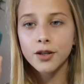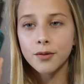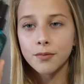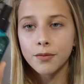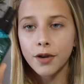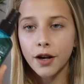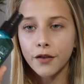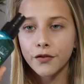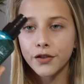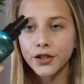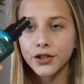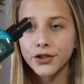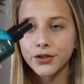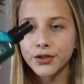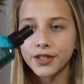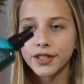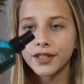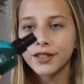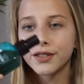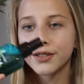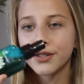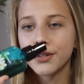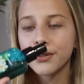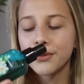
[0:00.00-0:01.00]
comme parfum
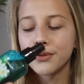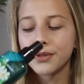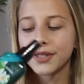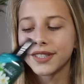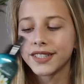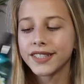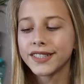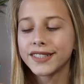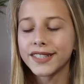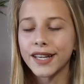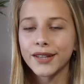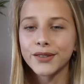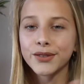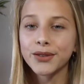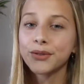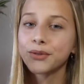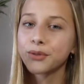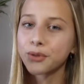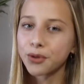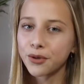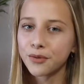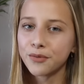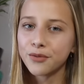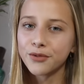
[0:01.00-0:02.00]
j'utilise celui-ci, ça sent
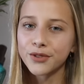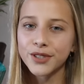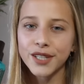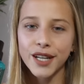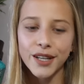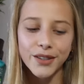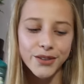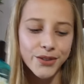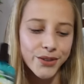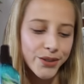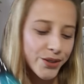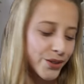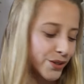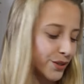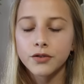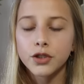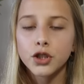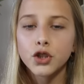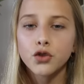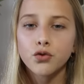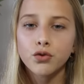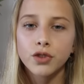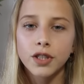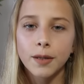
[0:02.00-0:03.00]
trop bon, j'adore.
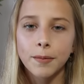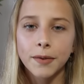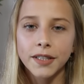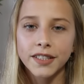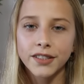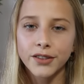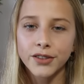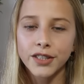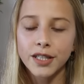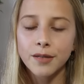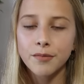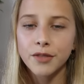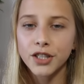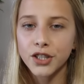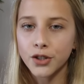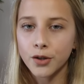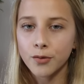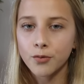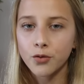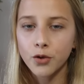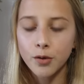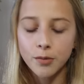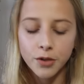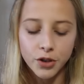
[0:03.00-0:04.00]
Je vous ai présenté mes
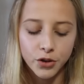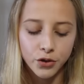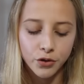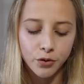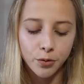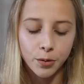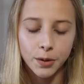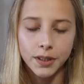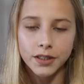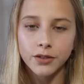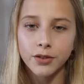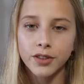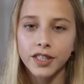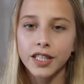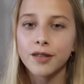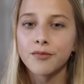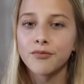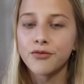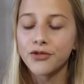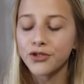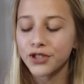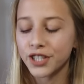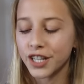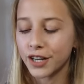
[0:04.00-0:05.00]
shampoings, maintenant je vais vous présenter
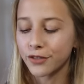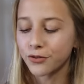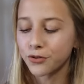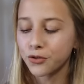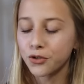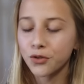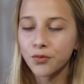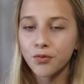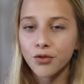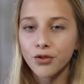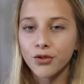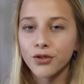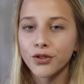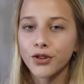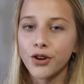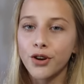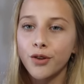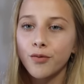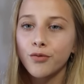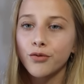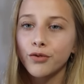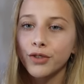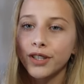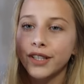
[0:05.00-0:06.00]
mon gel douche pour le
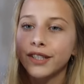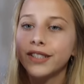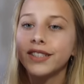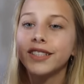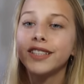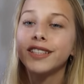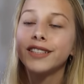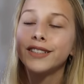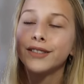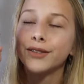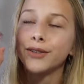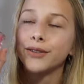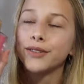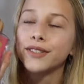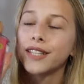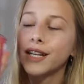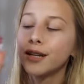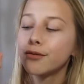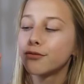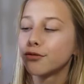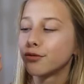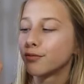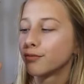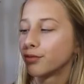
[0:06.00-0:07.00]
corps pour l'été, ils sont
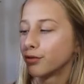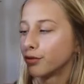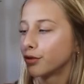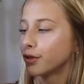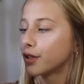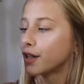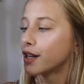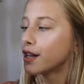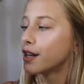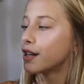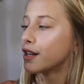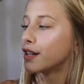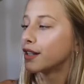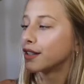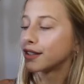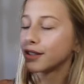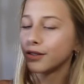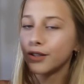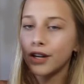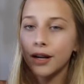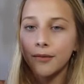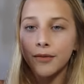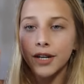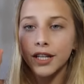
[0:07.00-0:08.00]
tellement bons.
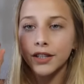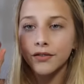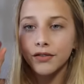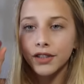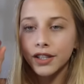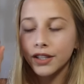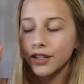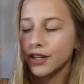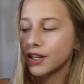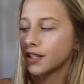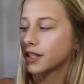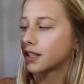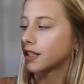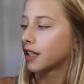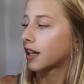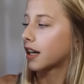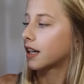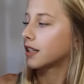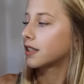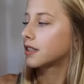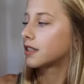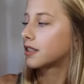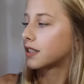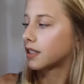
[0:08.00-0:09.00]
C'est de la marque Vita
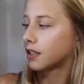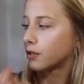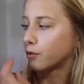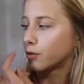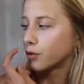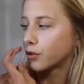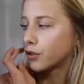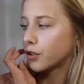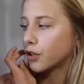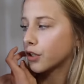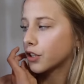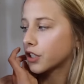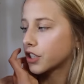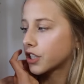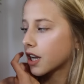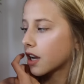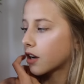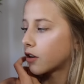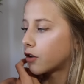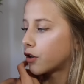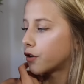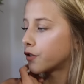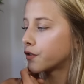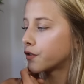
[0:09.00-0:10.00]
Secret, c'est l'odeur Cher